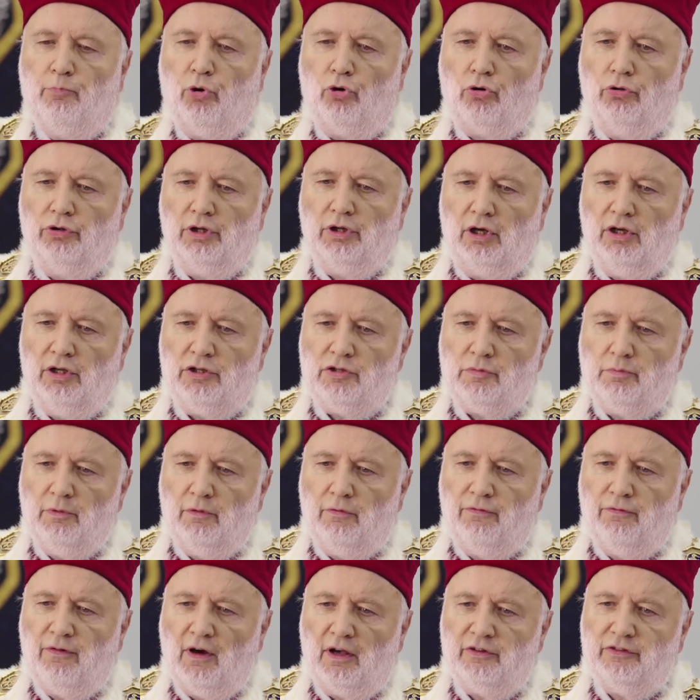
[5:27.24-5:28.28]
Pokonaliśmy
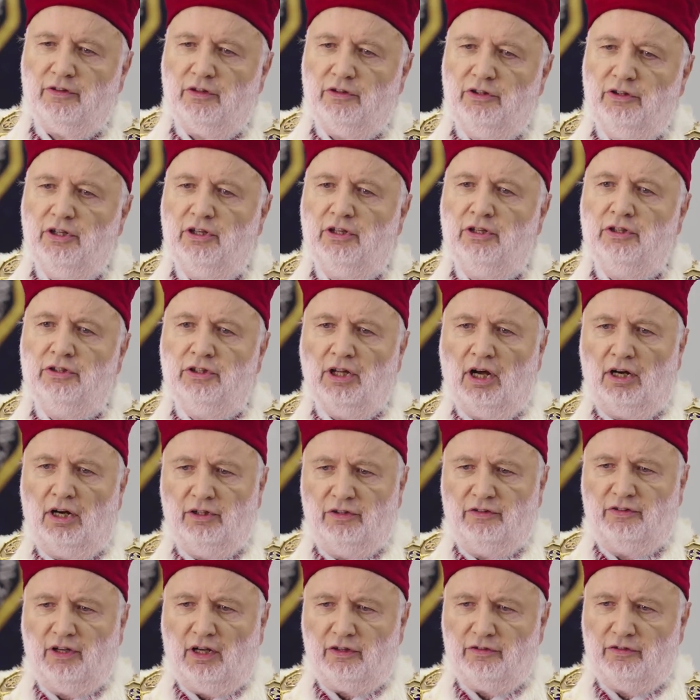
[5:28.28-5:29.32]
fazę
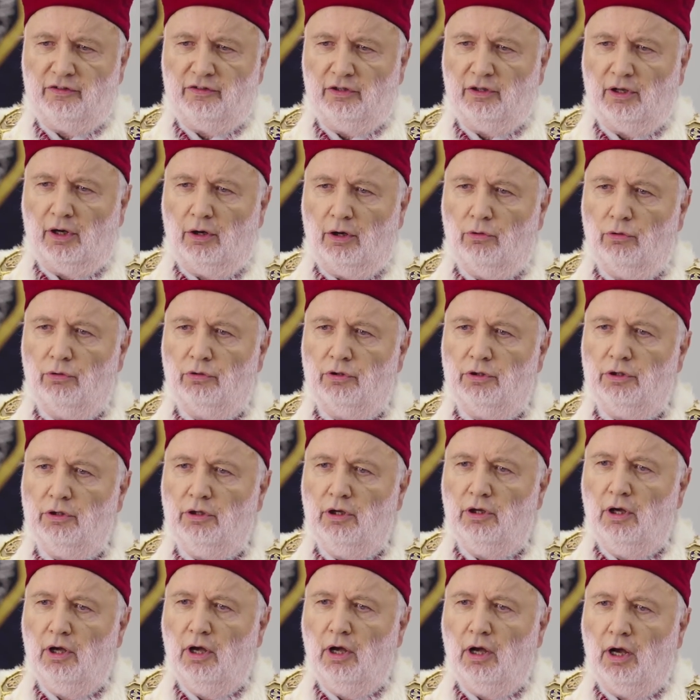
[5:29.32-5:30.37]
digitalizacji nauki,
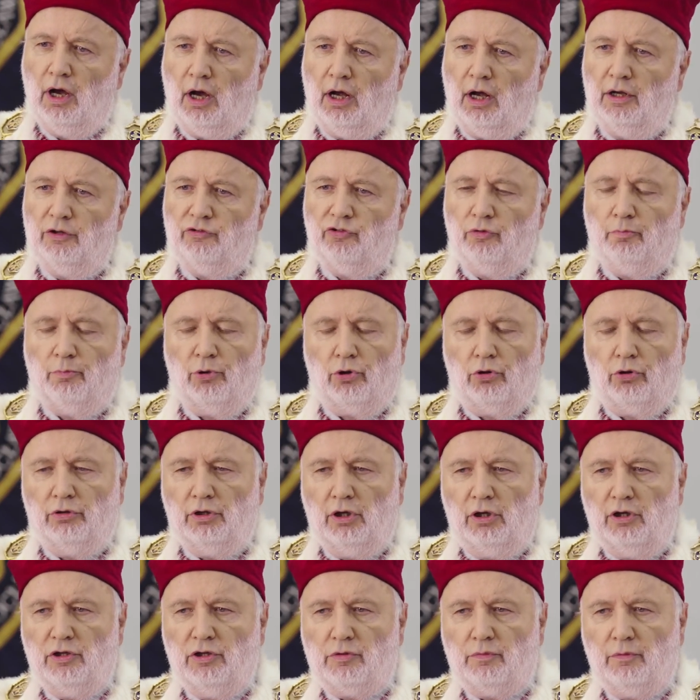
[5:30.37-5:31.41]
ale czy
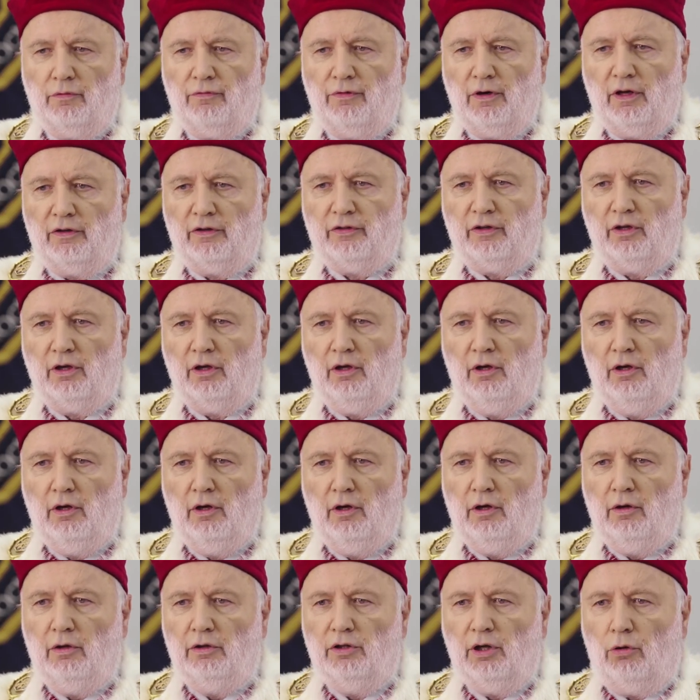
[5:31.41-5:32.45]
pokonaliśmy fazę
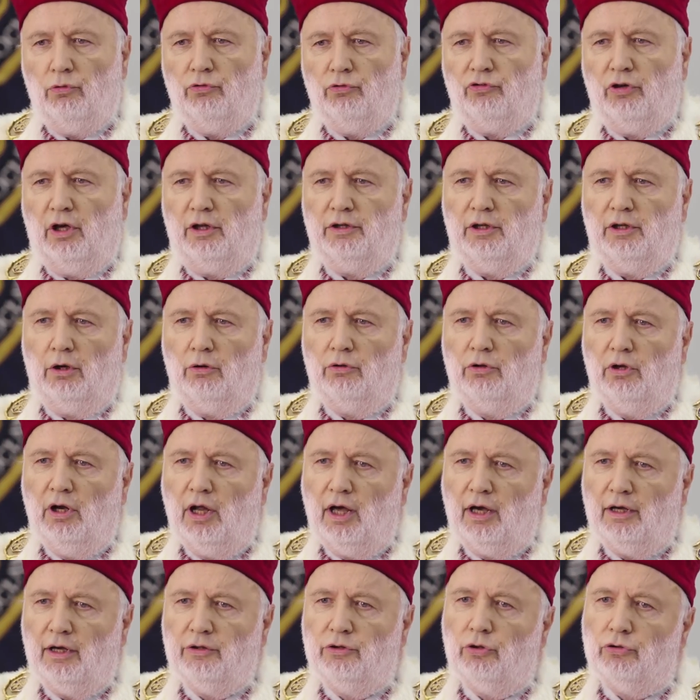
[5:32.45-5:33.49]
nauczania
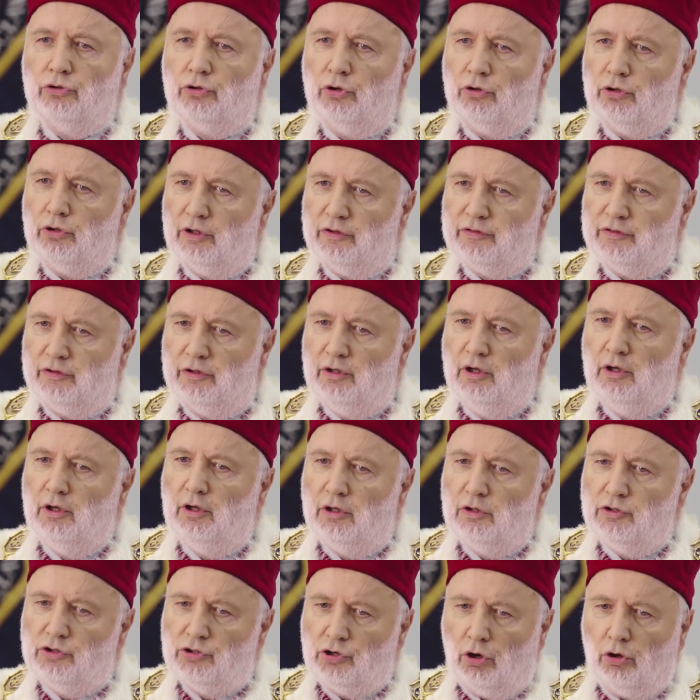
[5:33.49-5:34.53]
online, to to jest
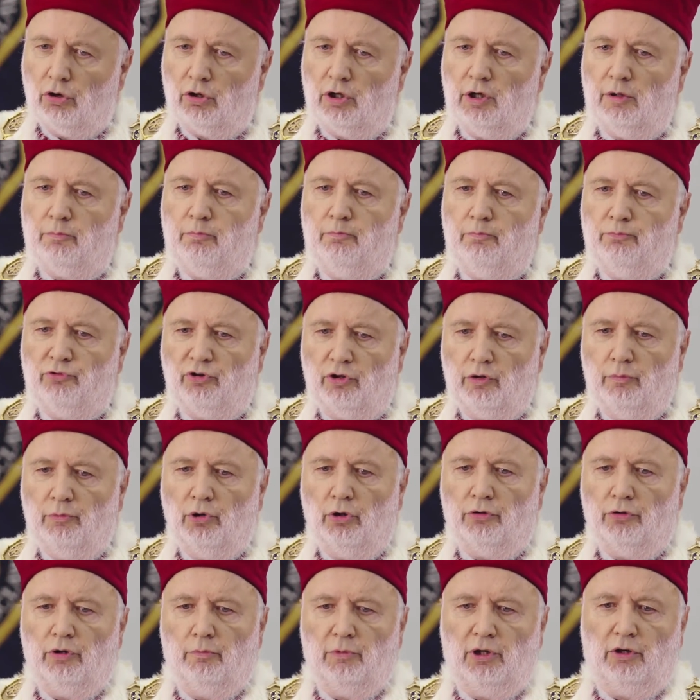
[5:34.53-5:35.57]
ciągle
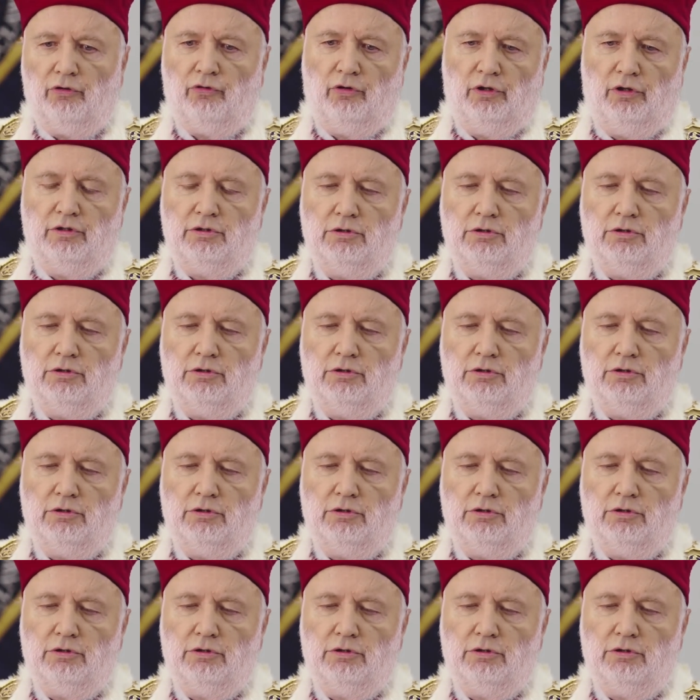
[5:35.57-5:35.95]
przedmiotem naszej